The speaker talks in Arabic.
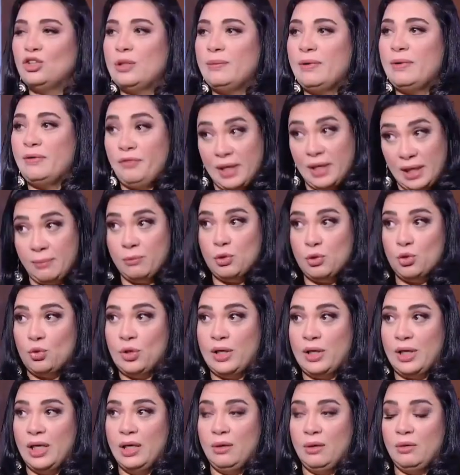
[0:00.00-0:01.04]
يعتبر فعلا من
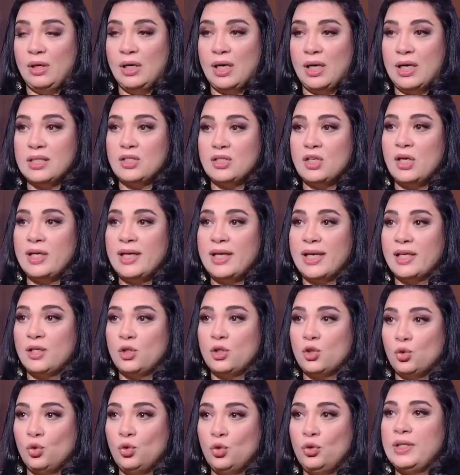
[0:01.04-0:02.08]
الحلوه للعذراء
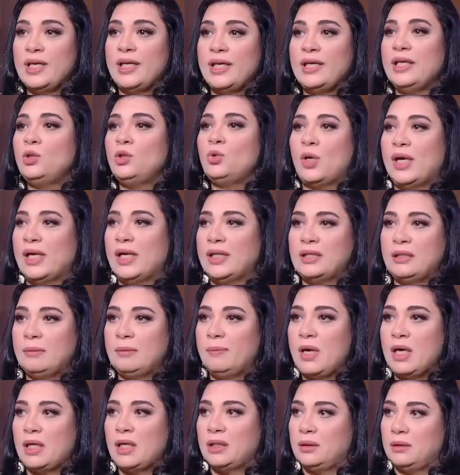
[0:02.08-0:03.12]
لكن شعور يعني انتوا
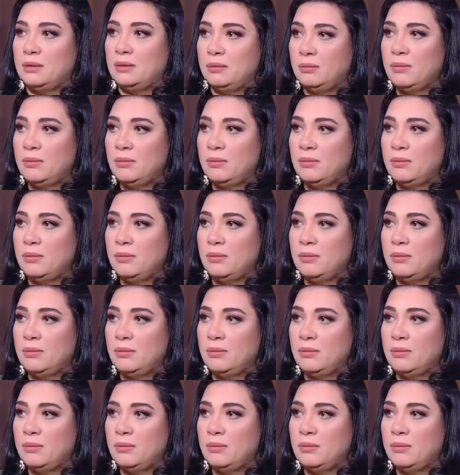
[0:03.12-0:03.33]
عكس بعض